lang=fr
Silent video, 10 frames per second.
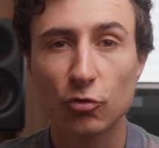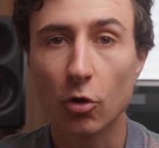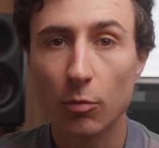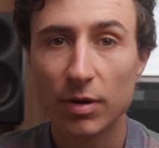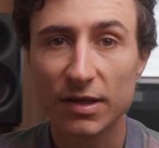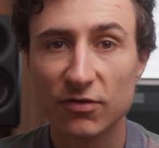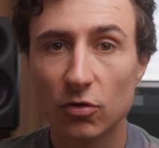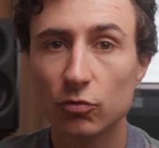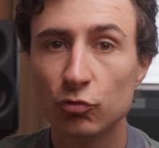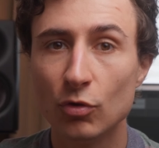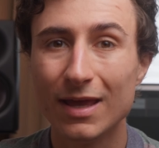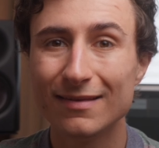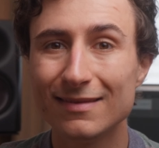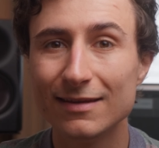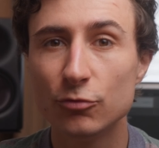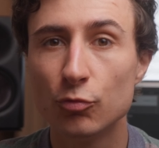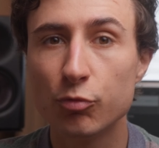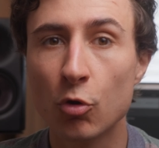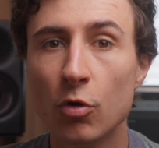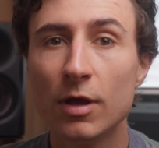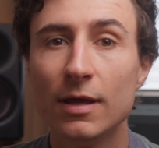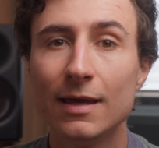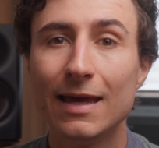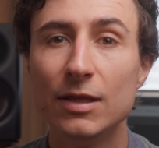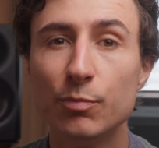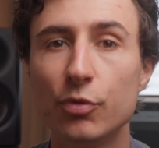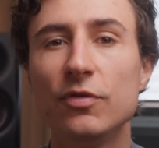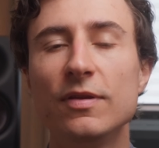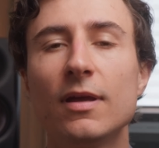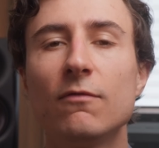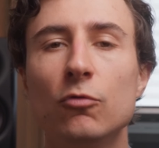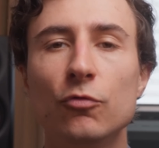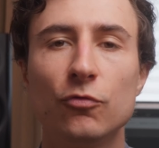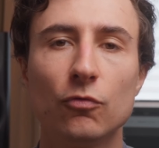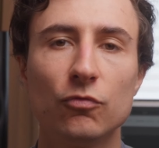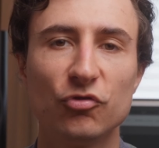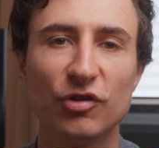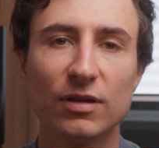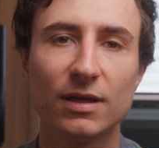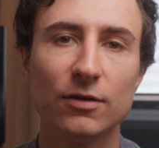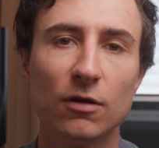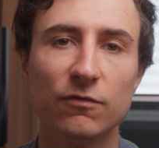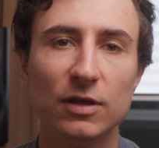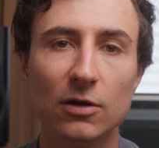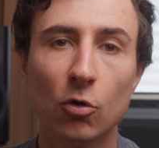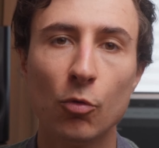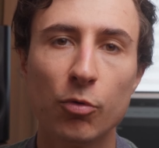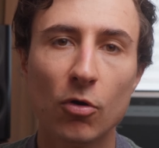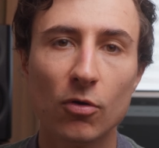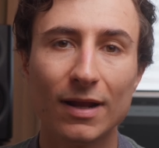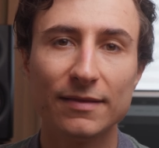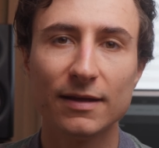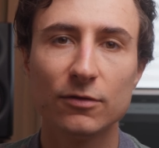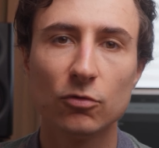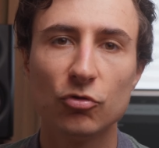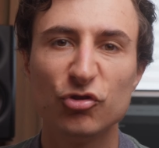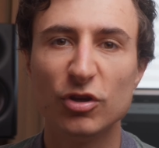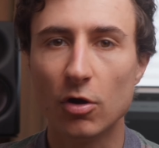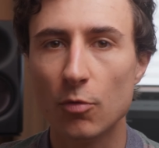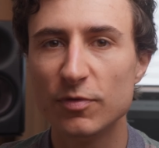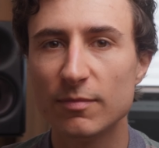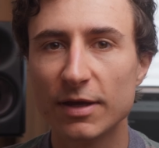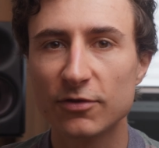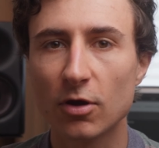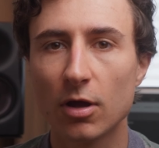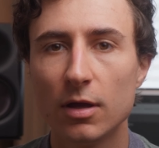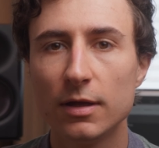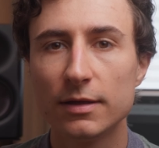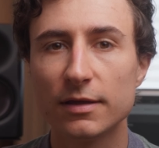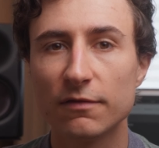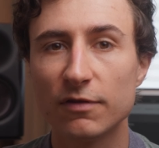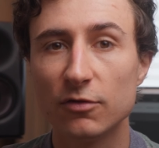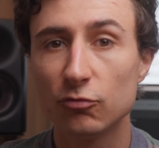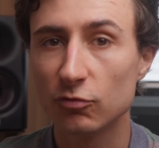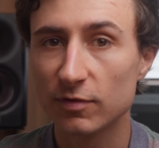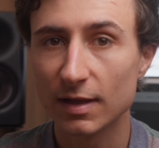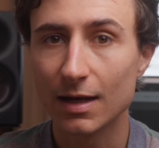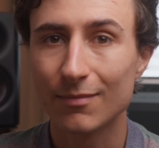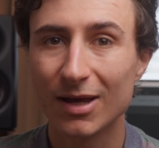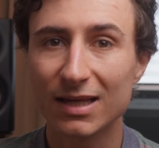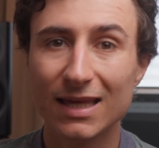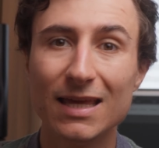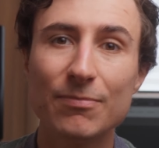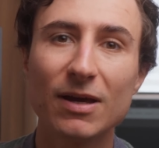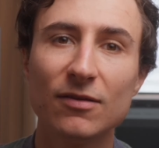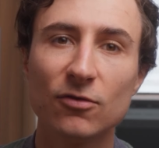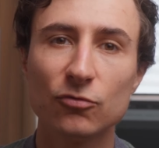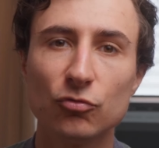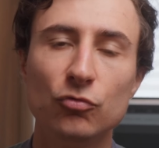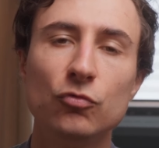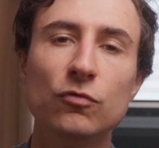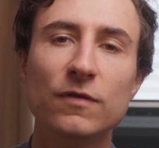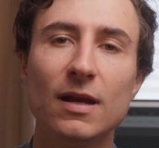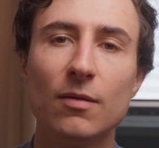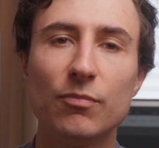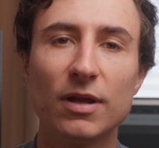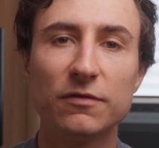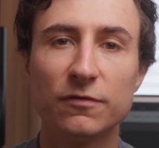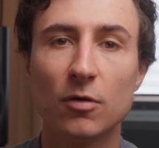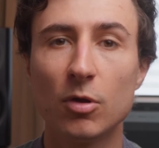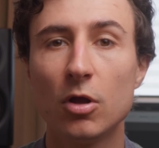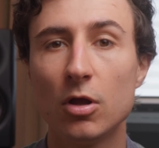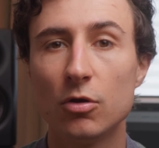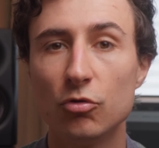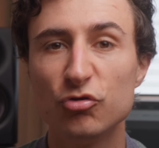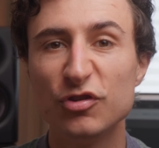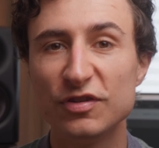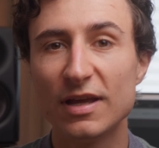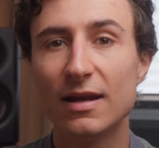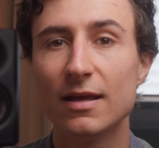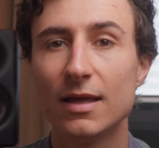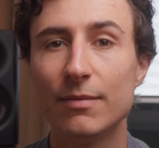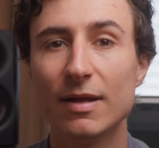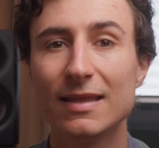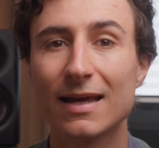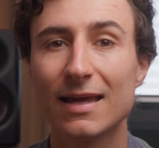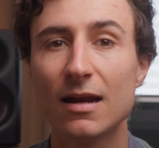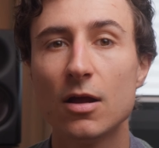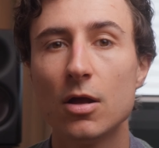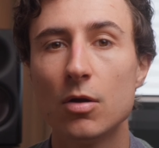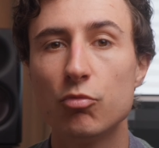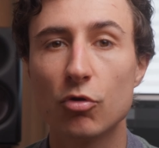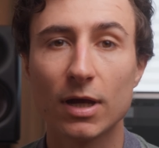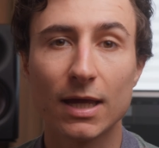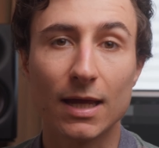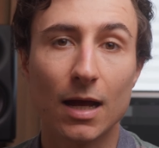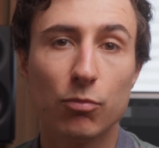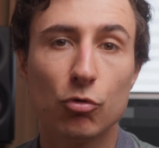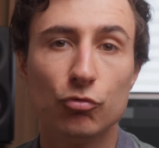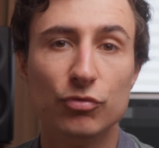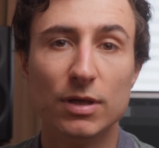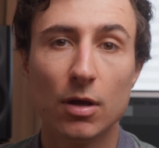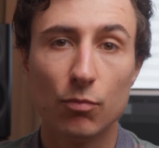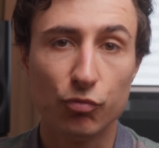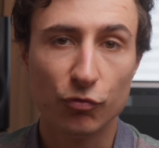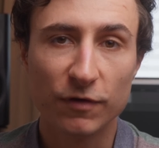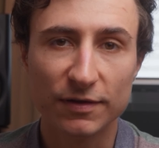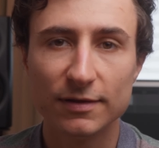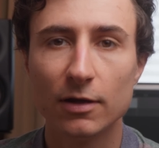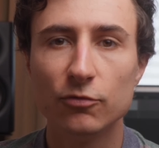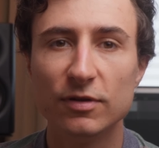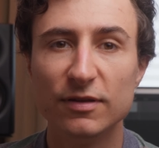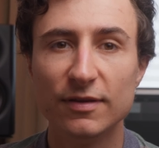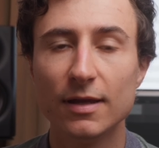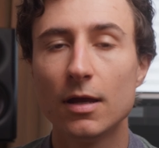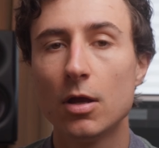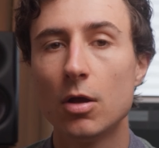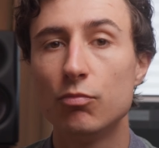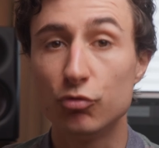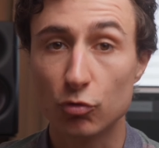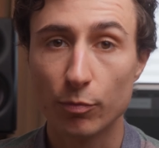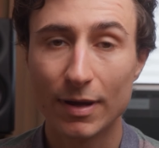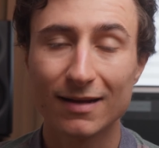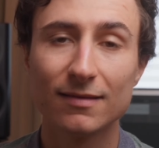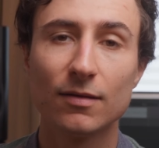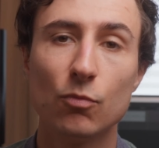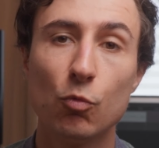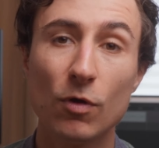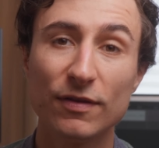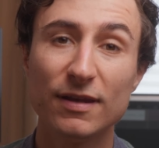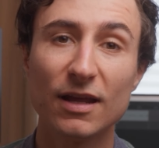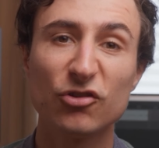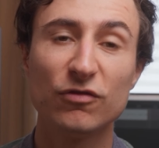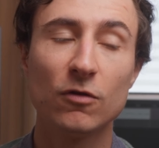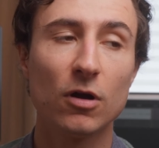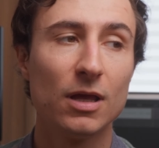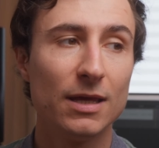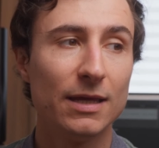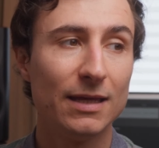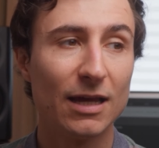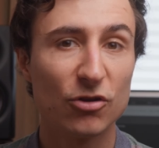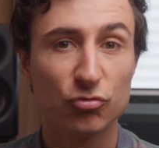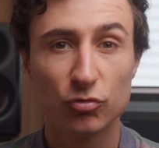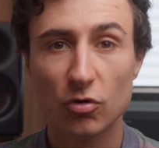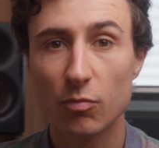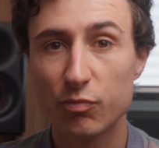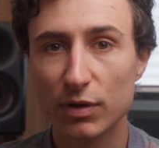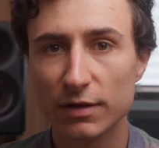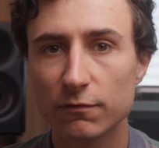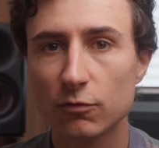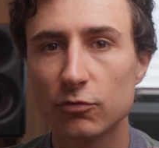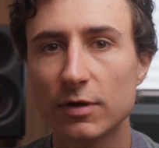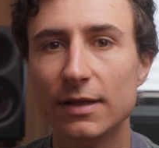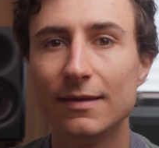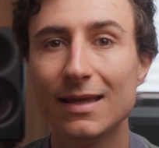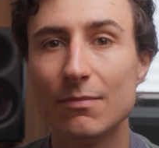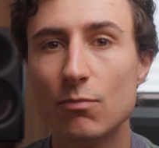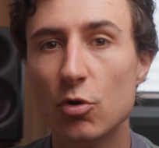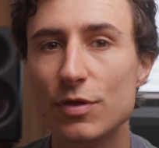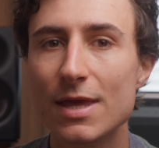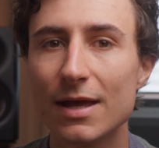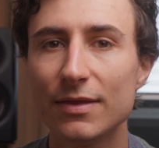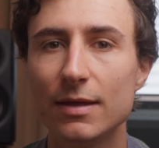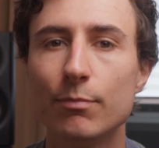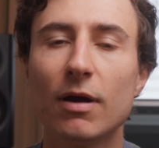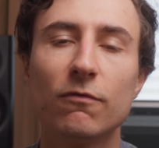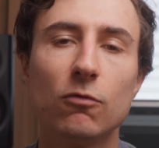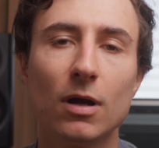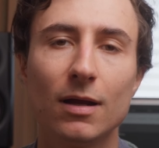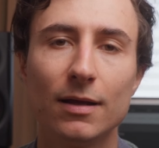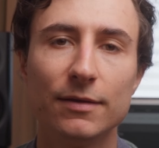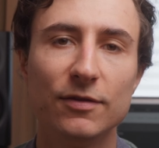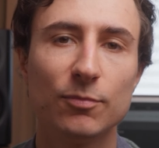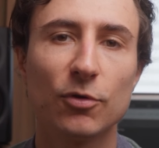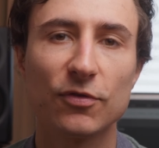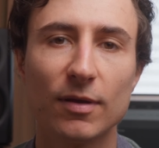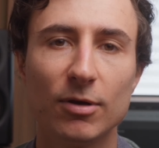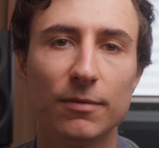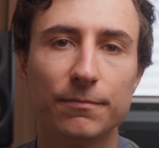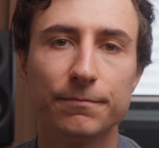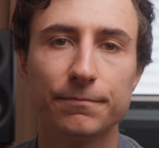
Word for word: ce remplaçant du ST2 Pro est une petite révolution chez Trinov. Il reprend la technologie Optimizer qui a fait le succès de la marque et présente une nouvelle plateforme logicielle et matérielle pour créer un produit plus facile à utiliser, plus compact, moins énergivore et ajoutant plein de fonctionnalités modernes et parfois indispensables.